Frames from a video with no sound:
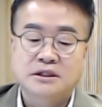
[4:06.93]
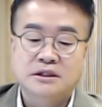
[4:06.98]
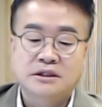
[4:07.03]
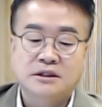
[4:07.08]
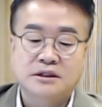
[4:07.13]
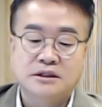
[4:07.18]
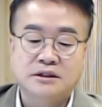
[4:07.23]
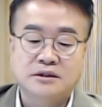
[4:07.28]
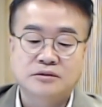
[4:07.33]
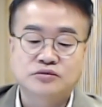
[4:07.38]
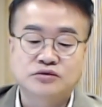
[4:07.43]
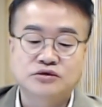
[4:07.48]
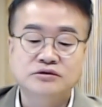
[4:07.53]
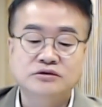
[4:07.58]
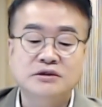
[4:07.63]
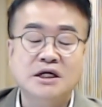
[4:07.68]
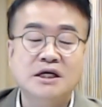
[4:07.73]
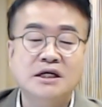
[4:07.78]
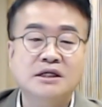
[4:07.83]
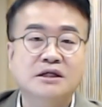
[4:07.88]
어,
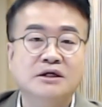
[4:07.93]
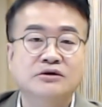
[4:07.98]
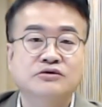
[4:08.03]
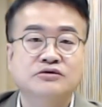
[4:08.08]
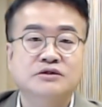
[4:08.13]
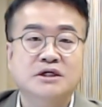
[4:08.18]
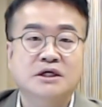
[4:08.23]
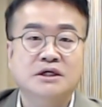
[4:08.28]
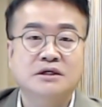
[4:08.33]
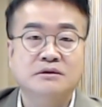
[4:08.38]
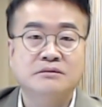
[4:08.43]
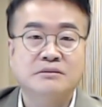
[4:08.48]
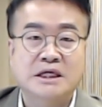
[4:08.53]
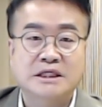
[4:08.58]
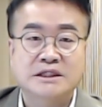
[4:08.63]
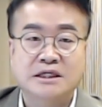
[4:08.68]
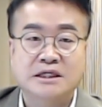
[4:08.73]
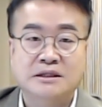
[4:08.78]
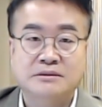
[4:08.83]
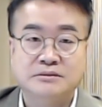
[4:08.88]
무능할 때 규제를
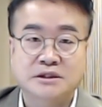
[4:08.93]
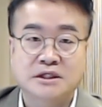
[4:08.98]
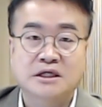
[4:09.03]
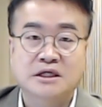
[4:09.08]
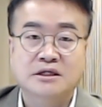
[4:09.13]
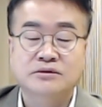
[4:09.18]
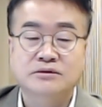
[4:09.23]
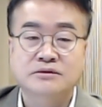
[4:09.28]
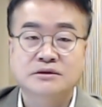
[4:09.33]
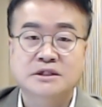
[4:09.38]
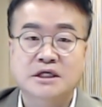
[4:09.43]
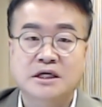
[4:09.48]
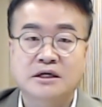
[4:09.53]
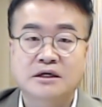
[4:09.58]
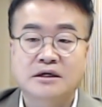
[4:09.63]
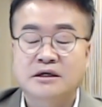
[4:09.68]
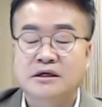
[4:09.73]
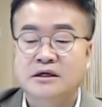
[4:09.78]
많이 합니다 통상